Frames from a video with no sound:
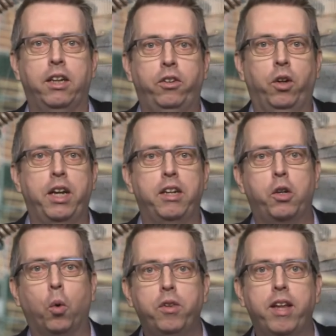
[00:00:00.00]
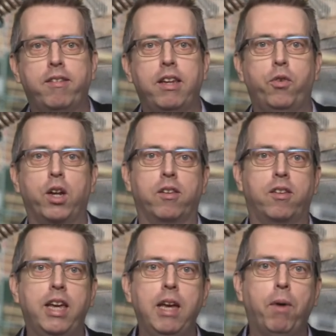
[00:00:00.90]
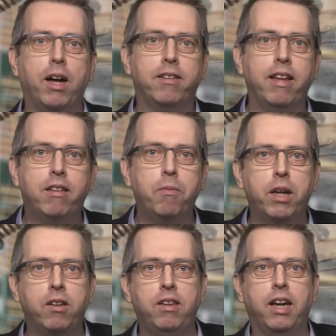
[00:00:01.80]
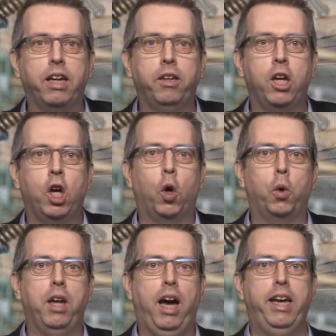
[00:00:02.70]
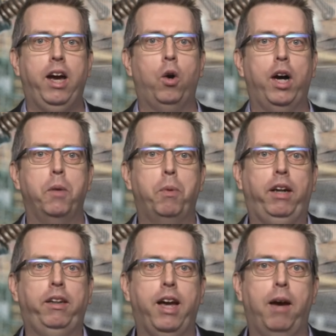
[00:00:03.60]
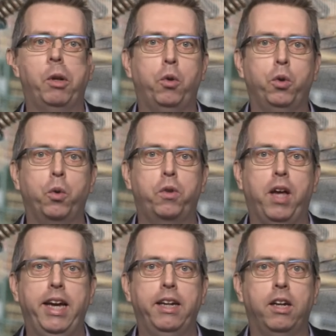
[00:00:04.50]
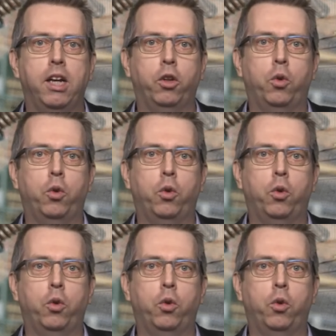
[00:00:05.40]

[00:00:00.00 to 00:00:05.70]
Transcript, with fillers: sondern dich grundsätzlich für das Thema sensibilisieren und nachher auch eine praktikable Lösung zeigen,